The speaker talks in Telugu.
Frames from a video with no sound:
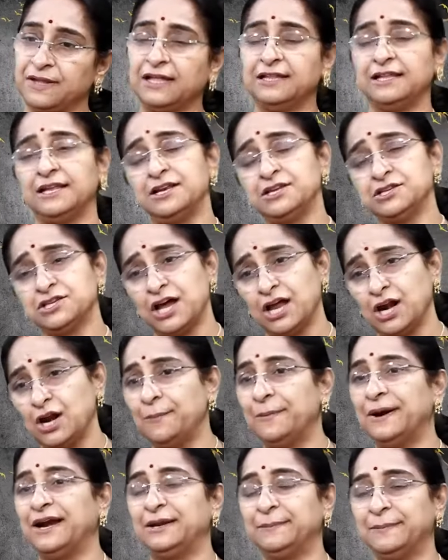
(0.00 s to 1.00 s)
అది
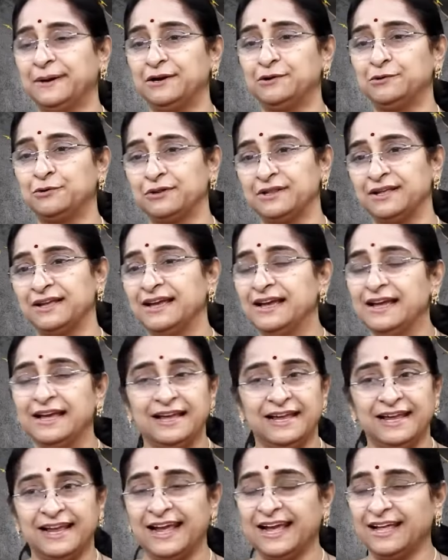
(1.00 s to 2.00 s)
ఎన్నిసార్లు బయటపడి ఉంటుంది
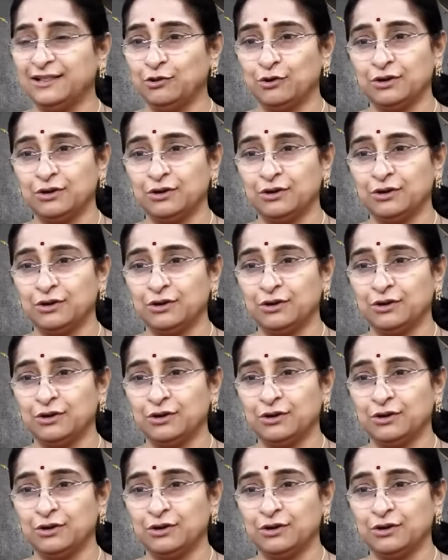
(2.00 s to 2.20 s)
ఏ